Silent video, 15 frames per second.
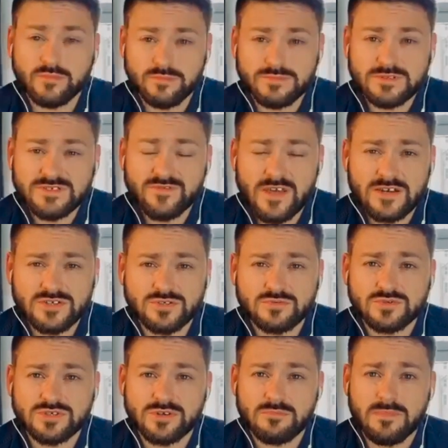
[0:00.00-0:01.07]
stwierdził,
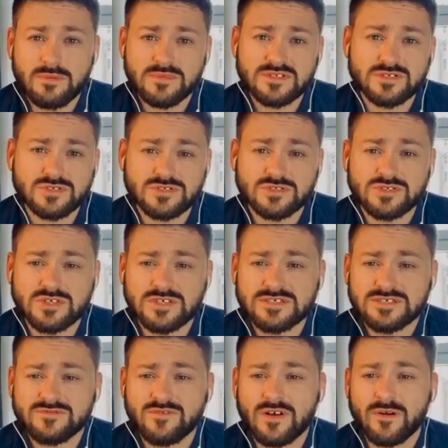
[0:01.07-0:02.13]
że mamy coś, co się
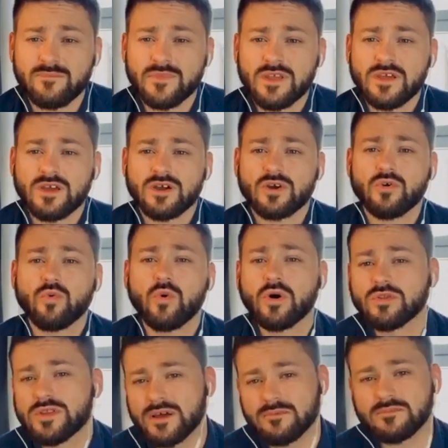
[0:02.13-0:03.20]
nazywa
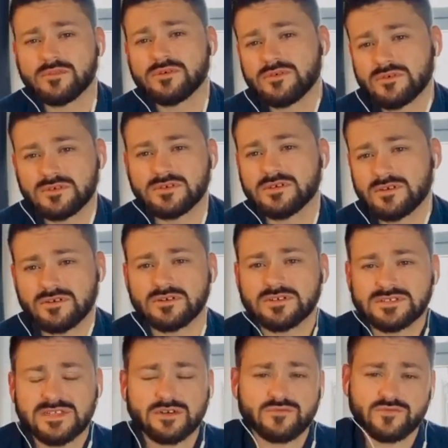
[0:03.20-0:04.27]
głodem e,
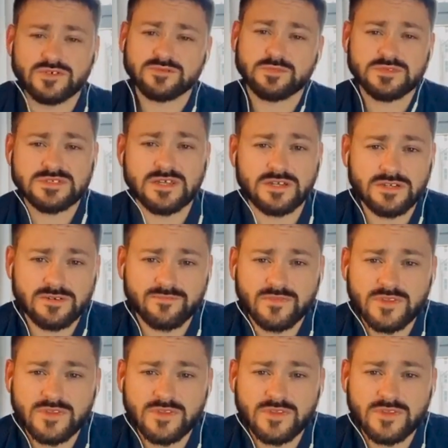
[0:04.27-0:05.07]
znaków rozpoznania.